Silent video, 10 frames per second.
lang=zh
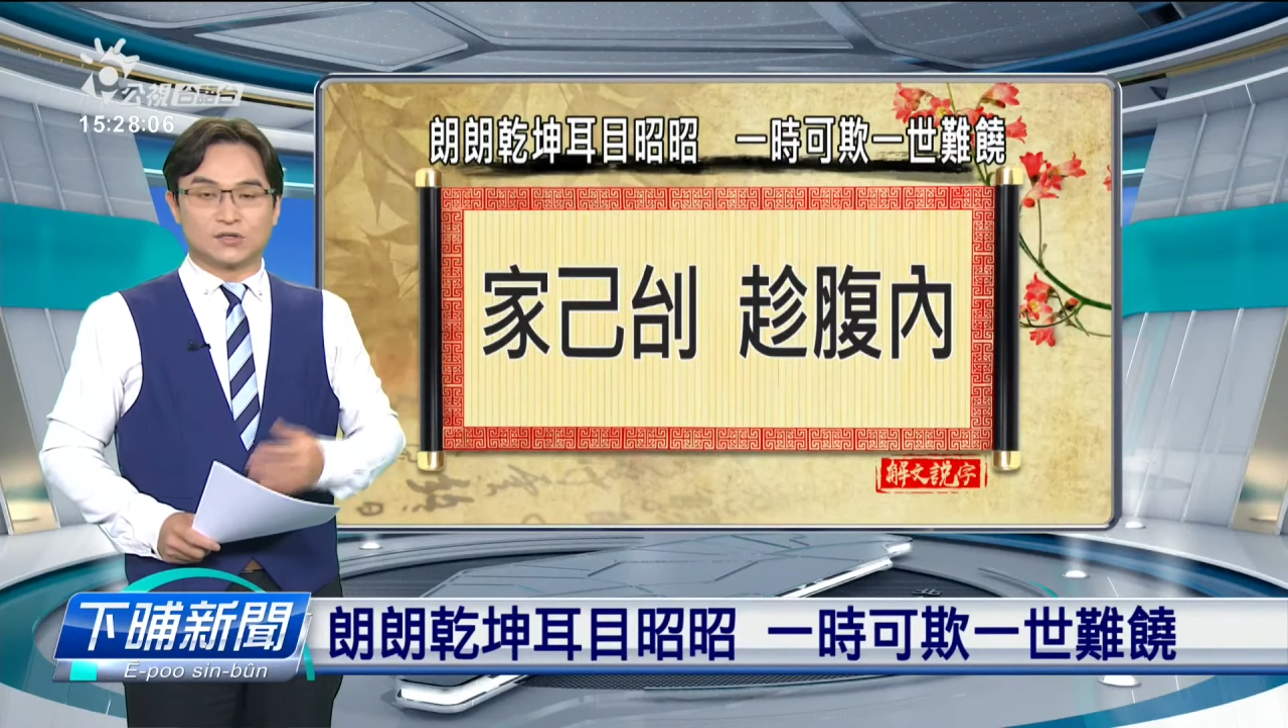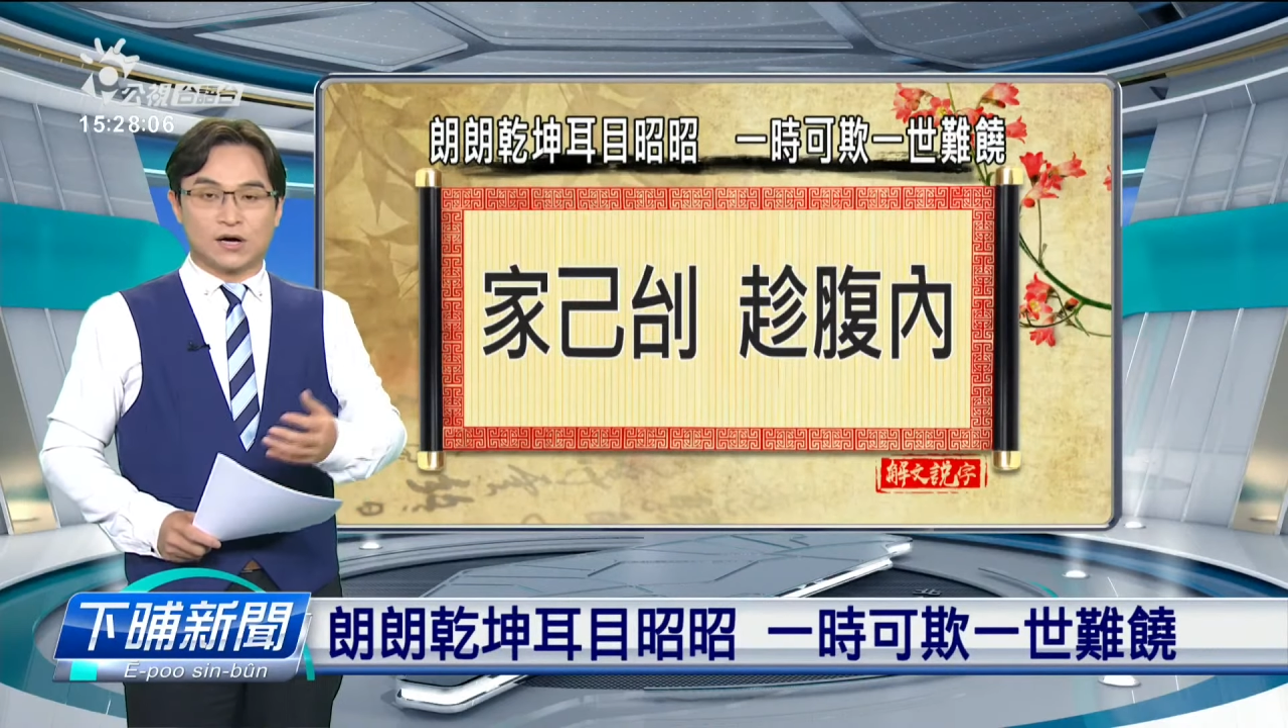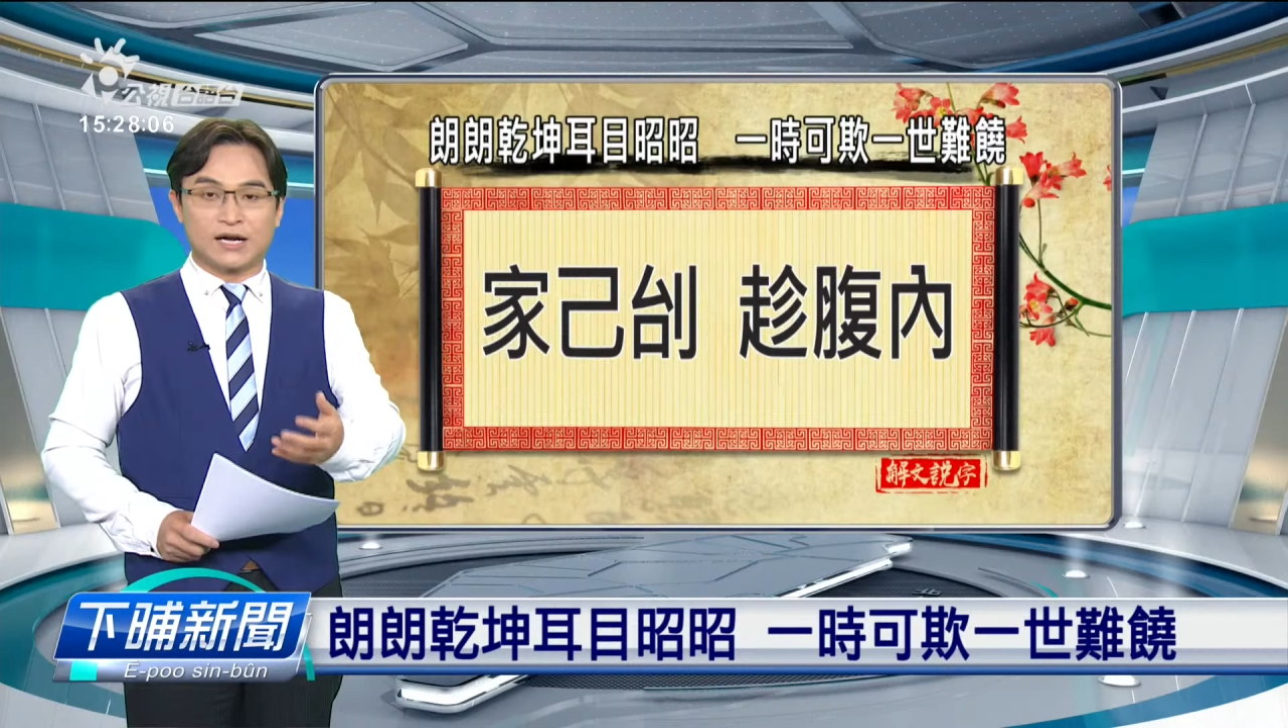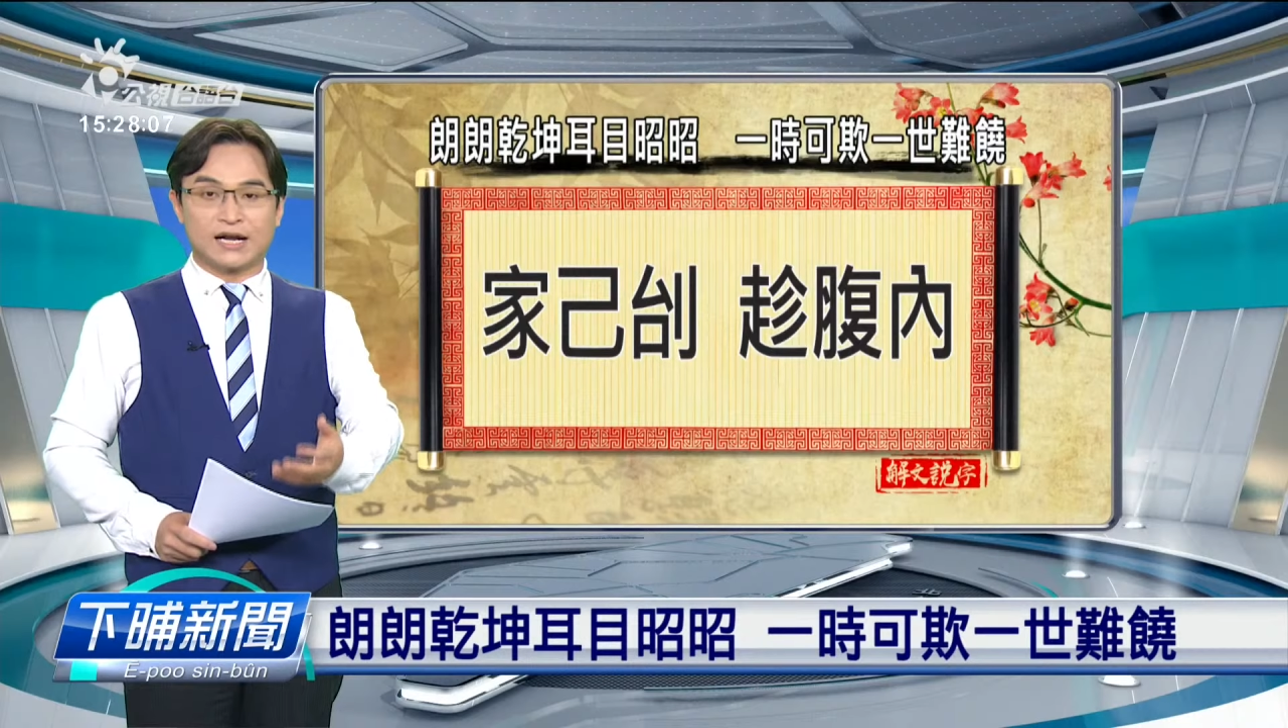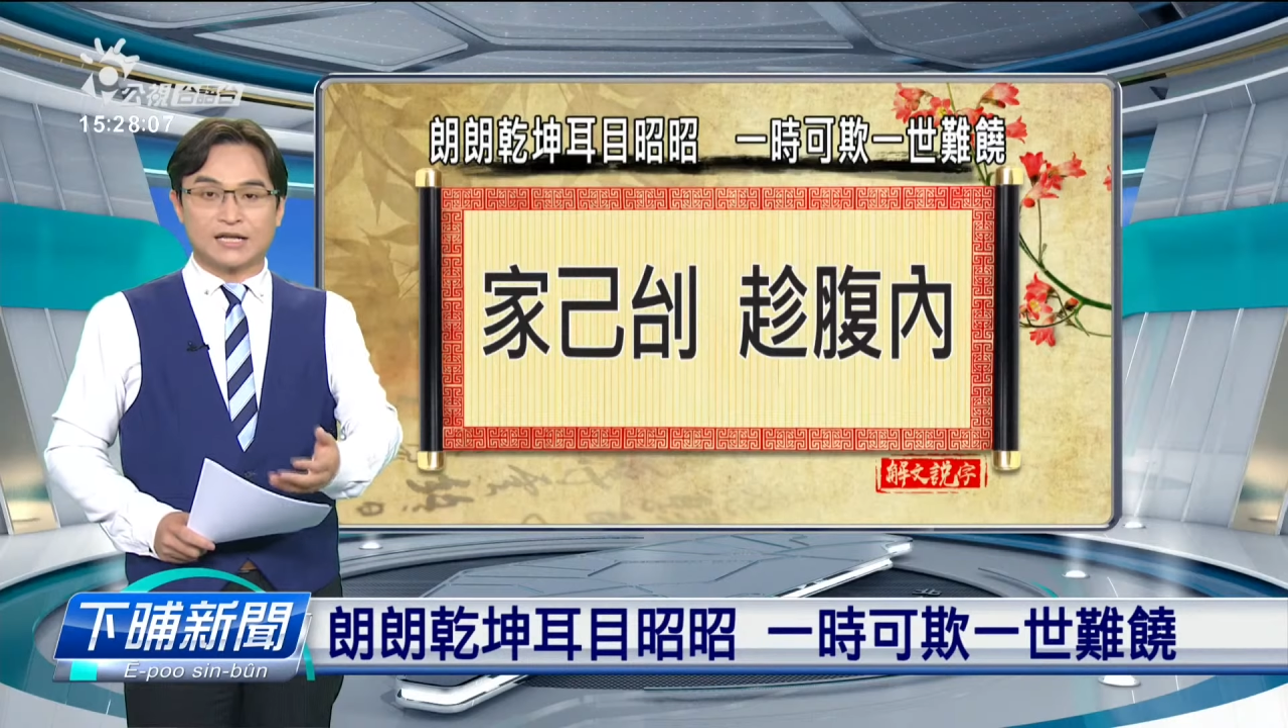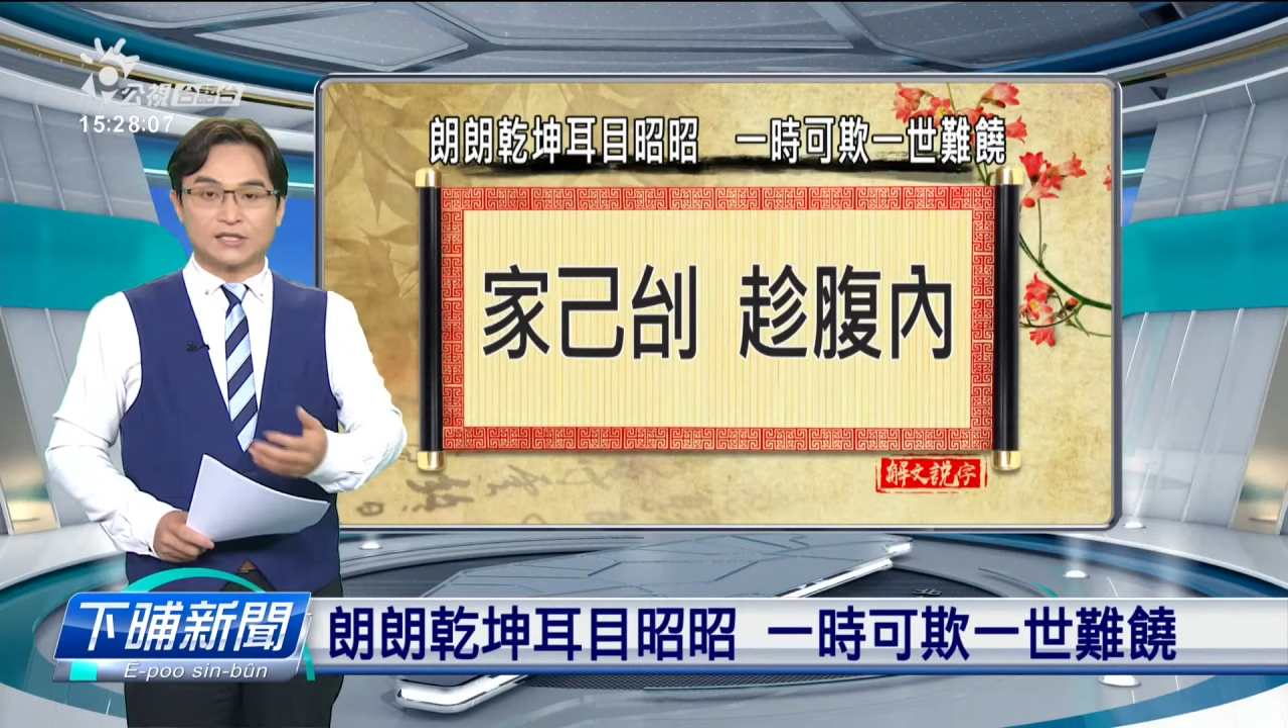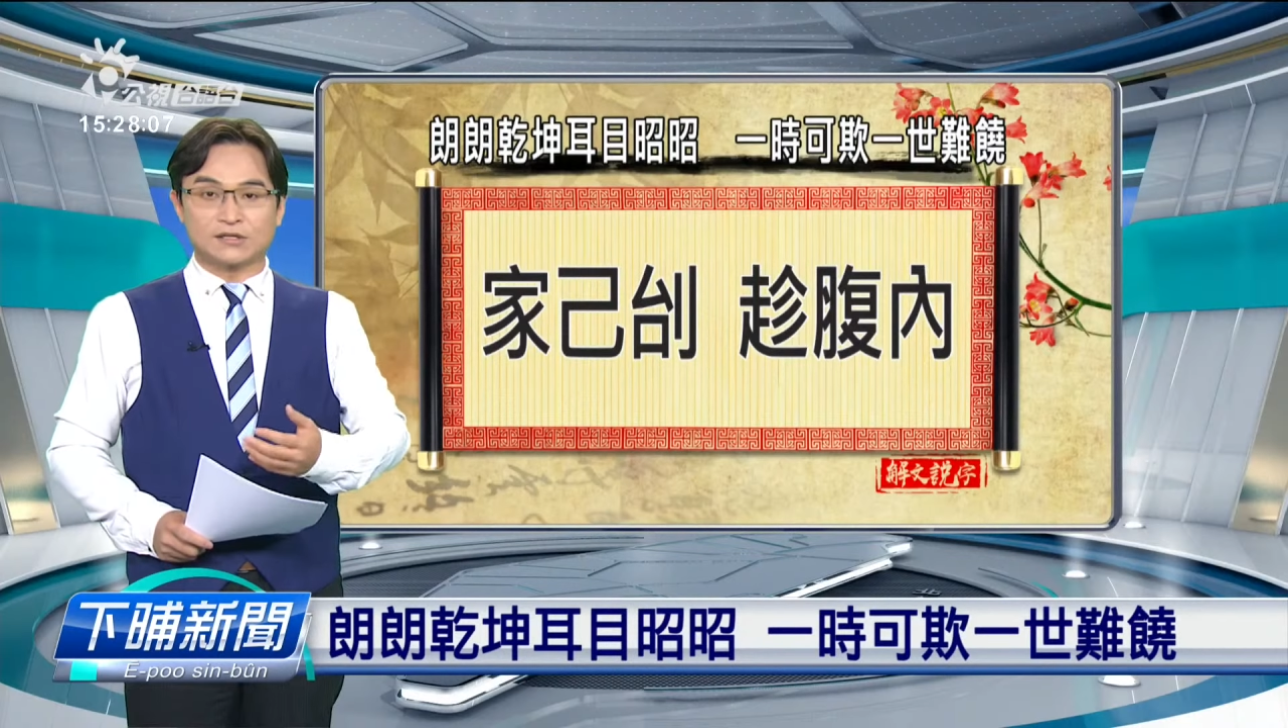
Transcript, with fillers: 带入来